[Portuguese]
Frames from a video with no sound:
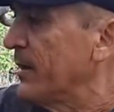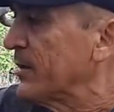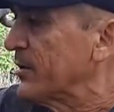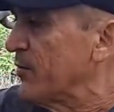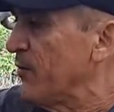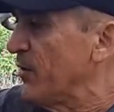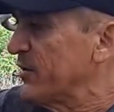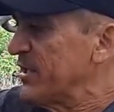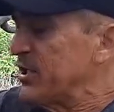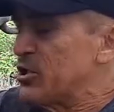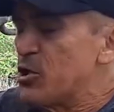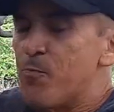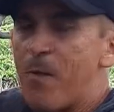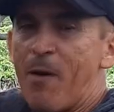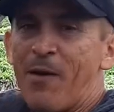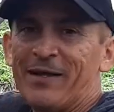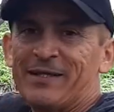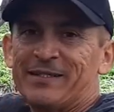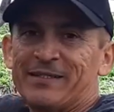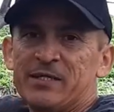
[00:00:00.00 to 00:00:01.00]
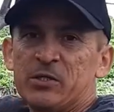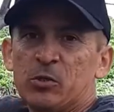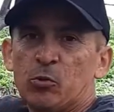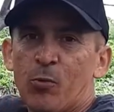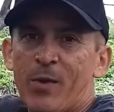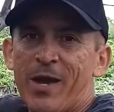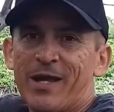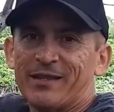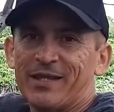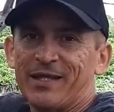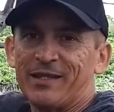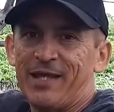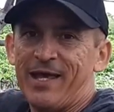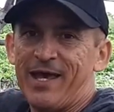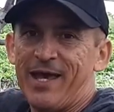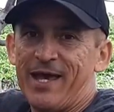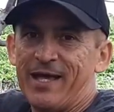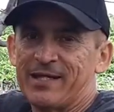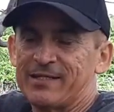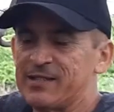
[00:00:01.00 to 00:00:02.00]
Se você chupar umas 50
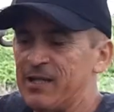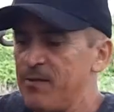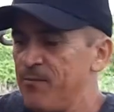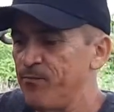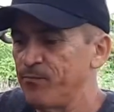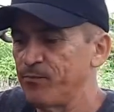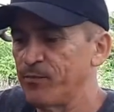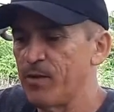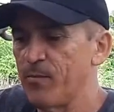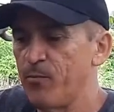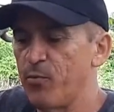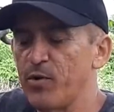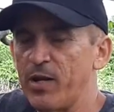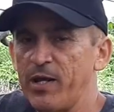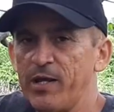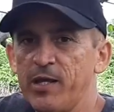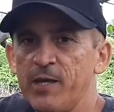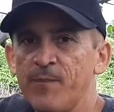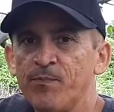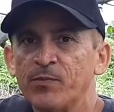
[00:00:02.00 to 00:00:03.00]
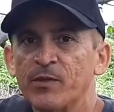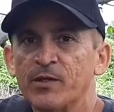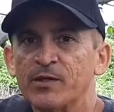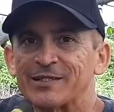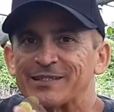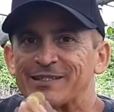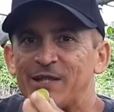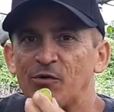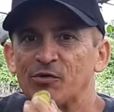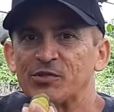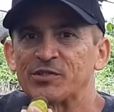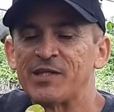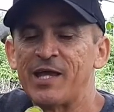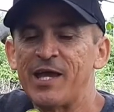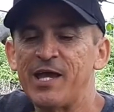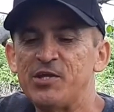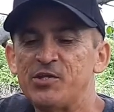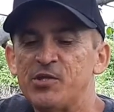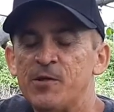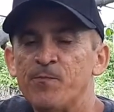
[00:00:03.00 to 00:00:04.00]
dessa por aí, seus
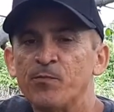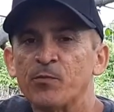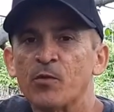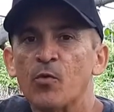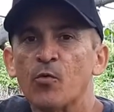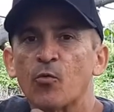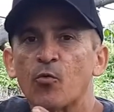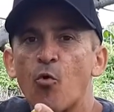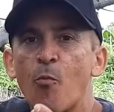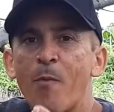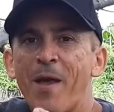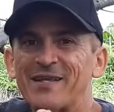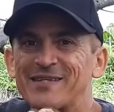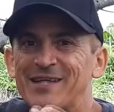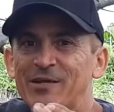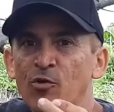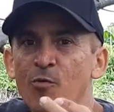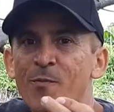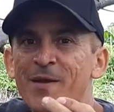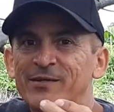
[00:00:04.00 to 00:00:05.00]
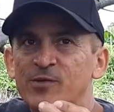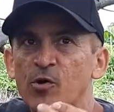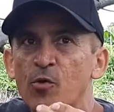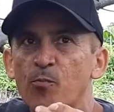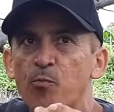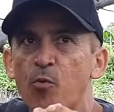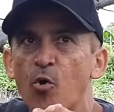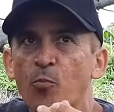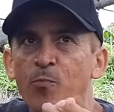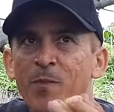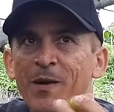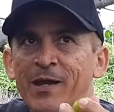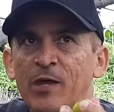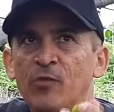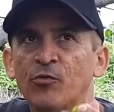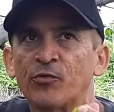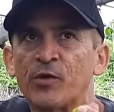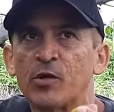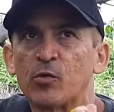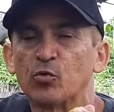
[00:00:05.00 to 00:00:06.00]
dentes começam a adormecer um pouco, para quem
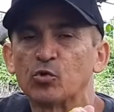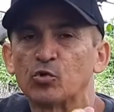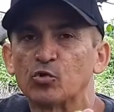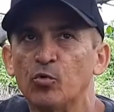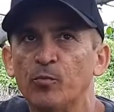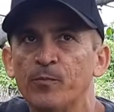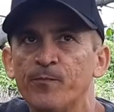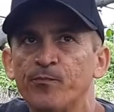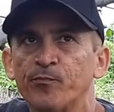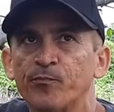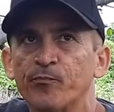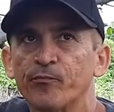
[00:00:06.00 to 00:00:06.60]
não tem costume.